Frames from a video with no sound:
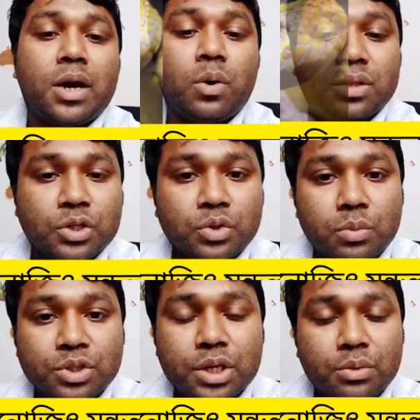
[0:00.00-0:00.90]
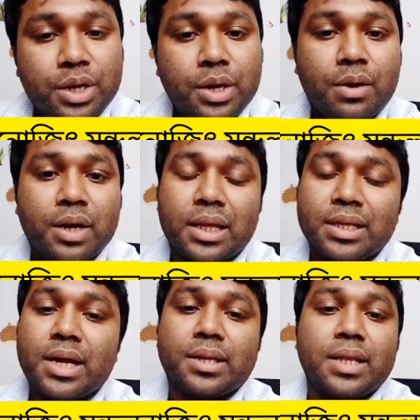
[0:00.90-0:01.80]
যারা রক্তের সমস্যা তৈরি করে
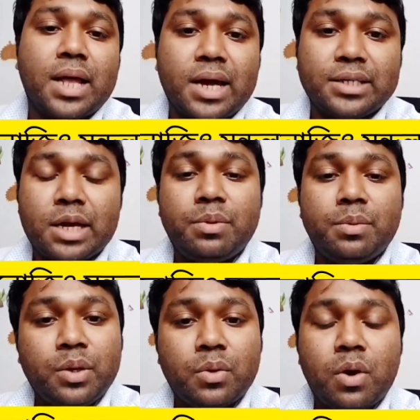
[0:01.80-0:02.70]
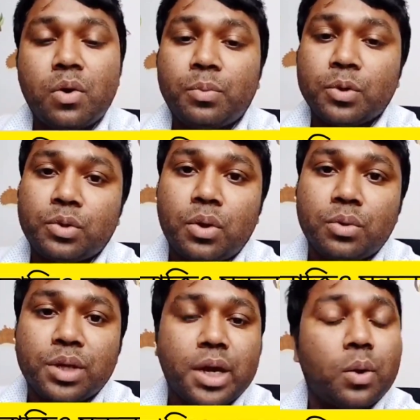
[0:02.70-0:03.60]
তাদের ক্ষেত্রে দেখা যায় বিভিন্ন অঙ্গ প্রত্যঙ্গ
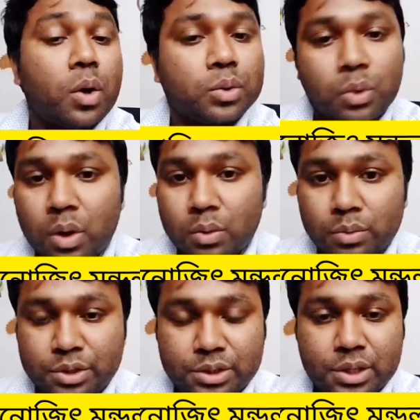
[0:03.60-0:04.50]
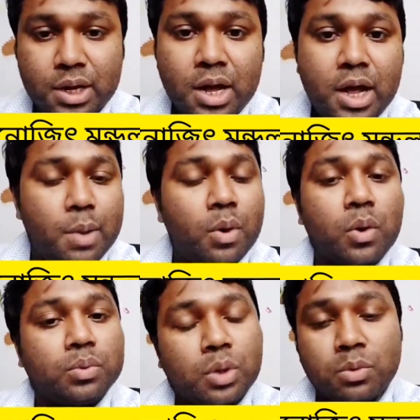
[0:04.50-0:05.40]
থেকে রক্তক্ষরণ হচ্ছে এবং
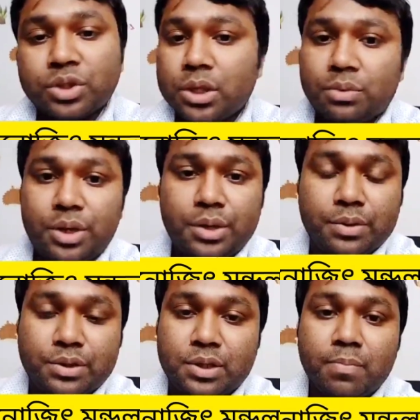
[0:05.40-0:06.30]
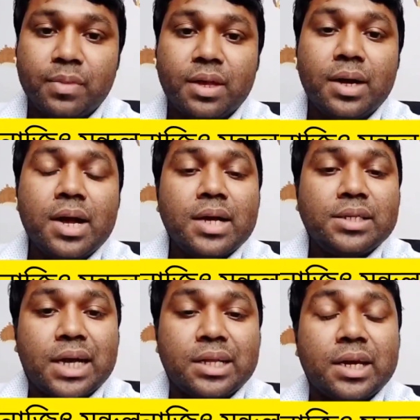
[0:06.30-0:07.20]
খুব সমস্যা তৈরি হচ্ছে
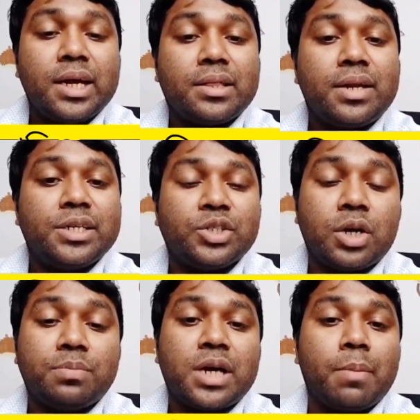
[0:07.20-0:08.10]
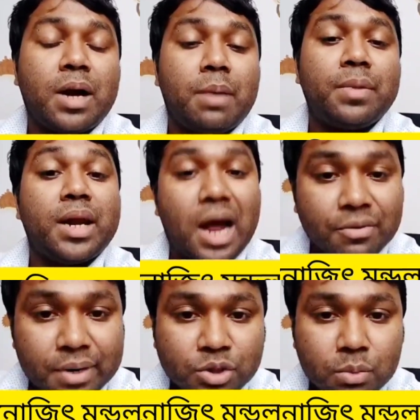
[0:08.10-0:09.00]
যাদের ক্ষেত্রে যেসব সাপ কামড়ে
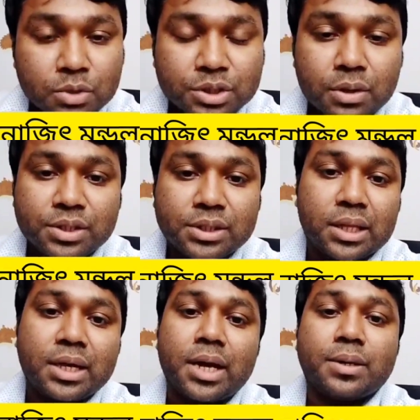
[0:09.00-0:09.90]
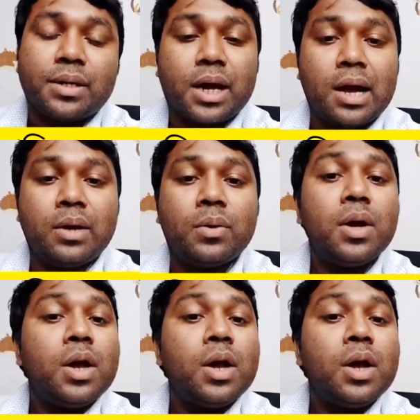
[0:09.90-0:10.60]
নার্ভের সমস্যা হচ্ছে তাদের ক্ষেত্রে দেখা গেল